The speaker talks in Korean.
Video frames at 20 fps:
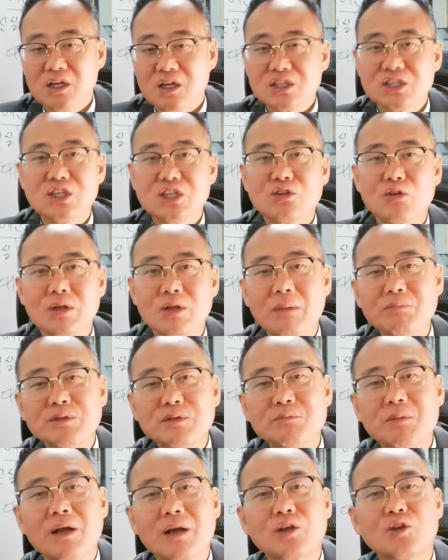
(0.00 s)
시속
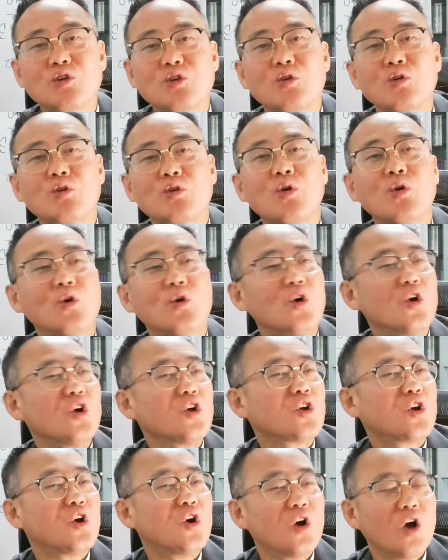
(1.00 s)
30만 킬로로
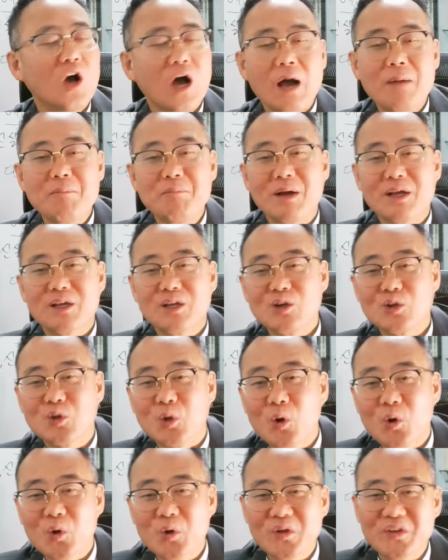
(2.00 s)
한 바퀴를
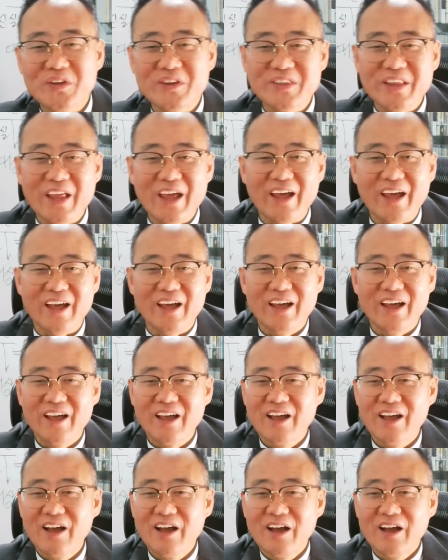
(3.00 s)
돌고 있는데
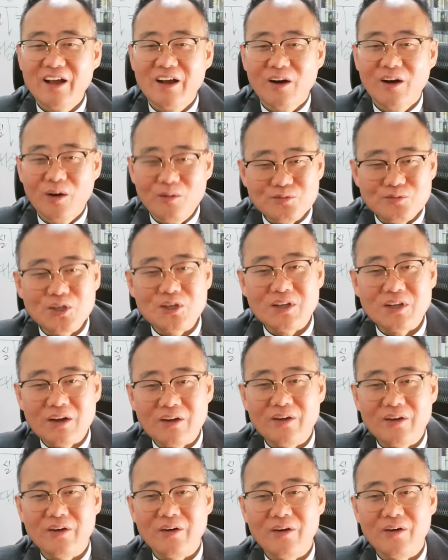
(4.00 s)
엄청난
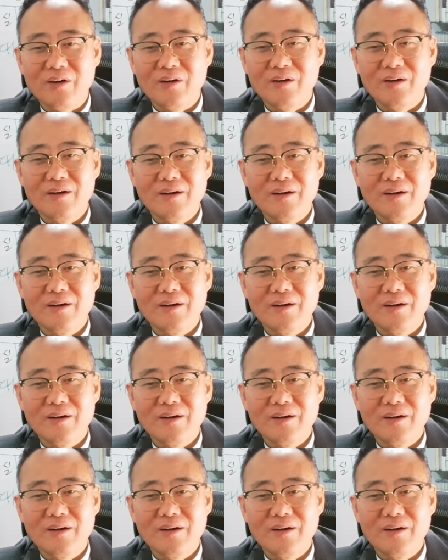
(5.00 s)
거예요.